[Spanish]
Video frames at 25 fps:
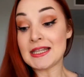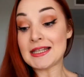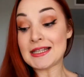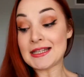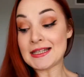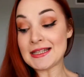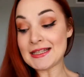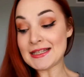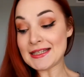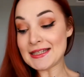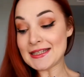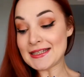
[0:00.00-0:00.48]

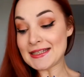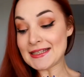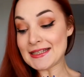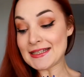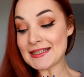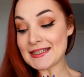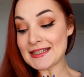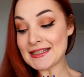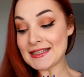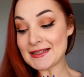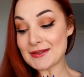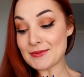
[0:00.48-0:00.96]

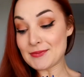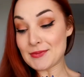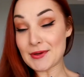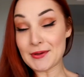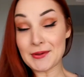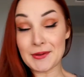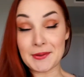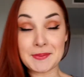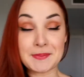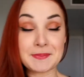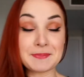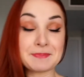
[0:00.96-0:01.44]
Y
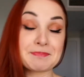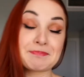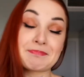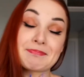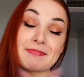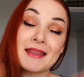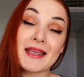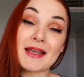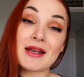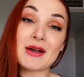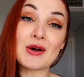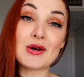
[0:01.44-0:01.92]
bueno,
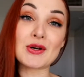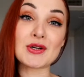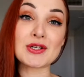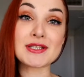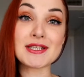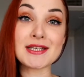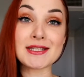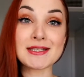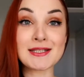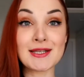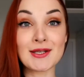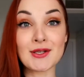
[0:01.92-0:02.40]

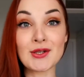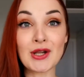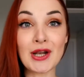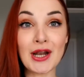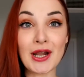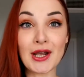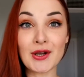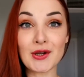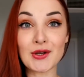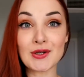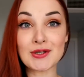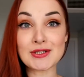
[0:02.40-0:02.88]
os enseño
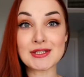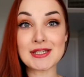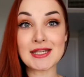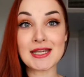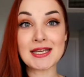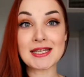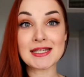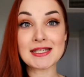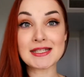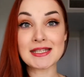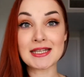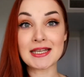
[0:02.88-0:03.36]
las
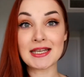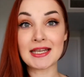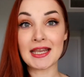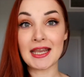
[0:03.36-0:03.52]
cosas